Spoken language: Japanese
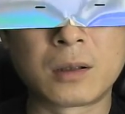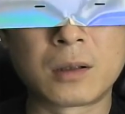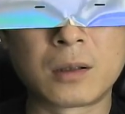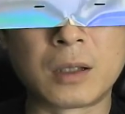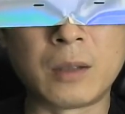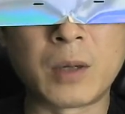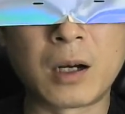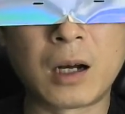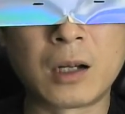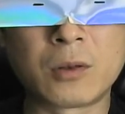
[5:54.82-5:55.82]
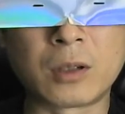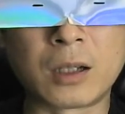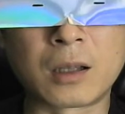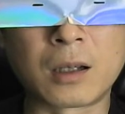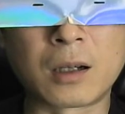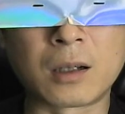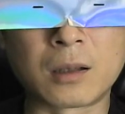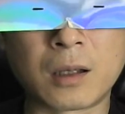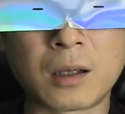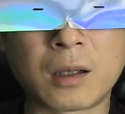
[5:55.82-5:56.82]
今アートになったからっ
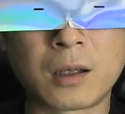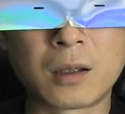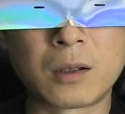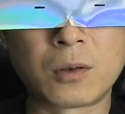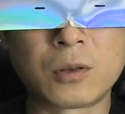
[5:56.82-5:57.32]
て当時